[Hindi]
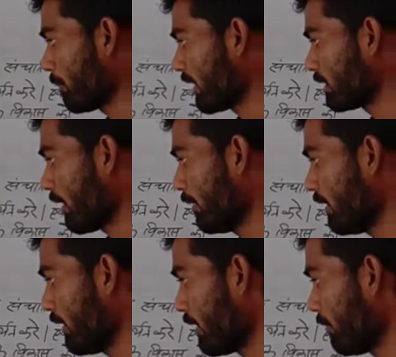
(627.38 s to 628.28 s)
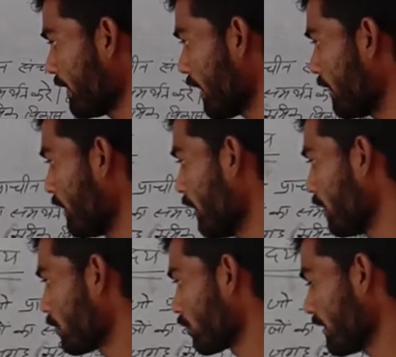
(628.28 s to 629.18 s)
परीक्षा में है ना बेटा
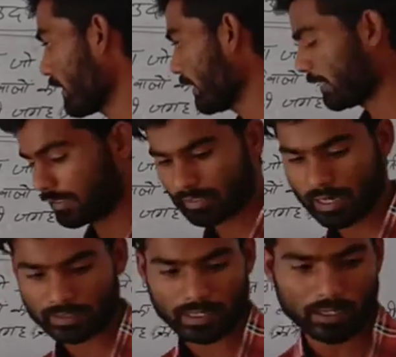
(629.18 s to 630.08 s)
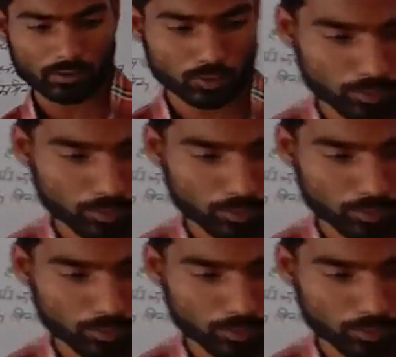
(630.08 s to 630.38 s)
तो देखेंगे क्या क्या हैं दो